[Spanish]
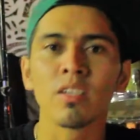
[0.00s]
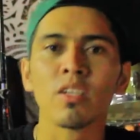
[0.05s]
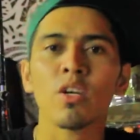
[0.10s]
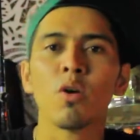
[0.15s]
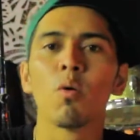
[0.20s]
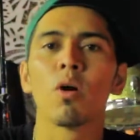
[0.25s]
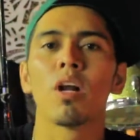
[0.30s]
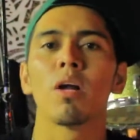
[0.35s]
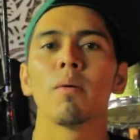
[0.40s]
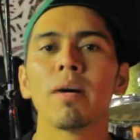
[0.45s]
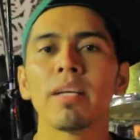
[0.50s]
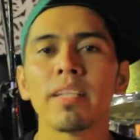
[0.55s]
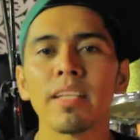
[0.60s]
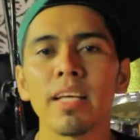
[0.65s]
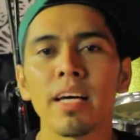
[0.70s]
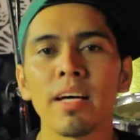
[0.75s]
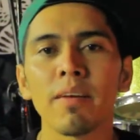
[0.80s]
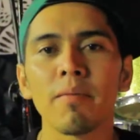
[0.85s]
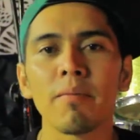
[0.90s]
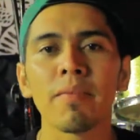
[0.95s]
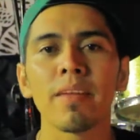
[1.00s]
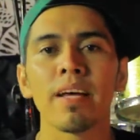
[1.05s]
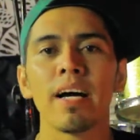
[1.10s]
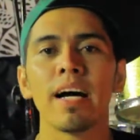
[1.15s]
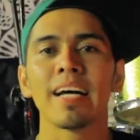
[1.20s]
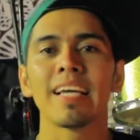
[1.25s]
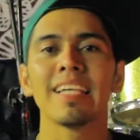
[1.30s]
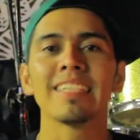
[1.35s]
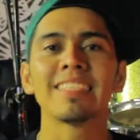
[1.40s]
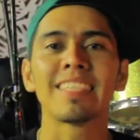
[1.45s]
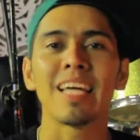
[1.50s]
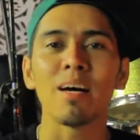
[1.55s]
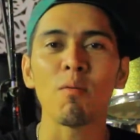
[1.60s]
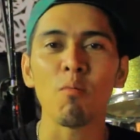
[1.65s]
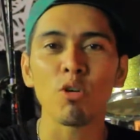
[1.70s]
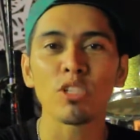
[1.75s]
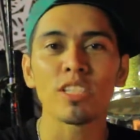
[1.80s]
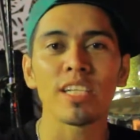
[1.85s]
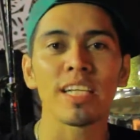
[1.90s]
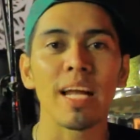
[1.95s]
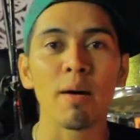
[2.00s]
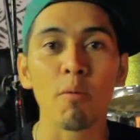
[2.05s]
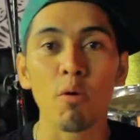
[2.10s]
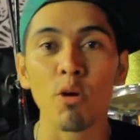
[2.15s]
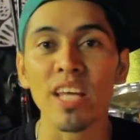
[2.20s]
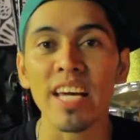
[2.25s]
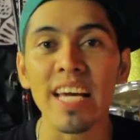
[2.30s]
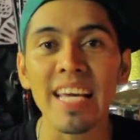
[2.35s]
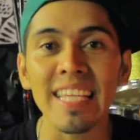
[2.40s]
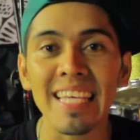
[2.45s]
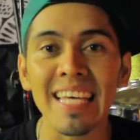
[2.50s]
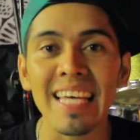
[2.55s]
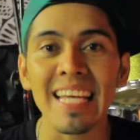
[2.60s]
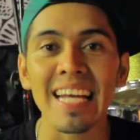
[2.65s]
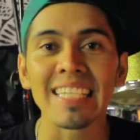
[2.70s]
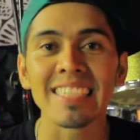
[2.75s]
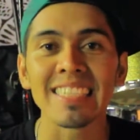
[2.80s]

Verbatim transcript: huele banda? Aquí estamos en la bodeguita de la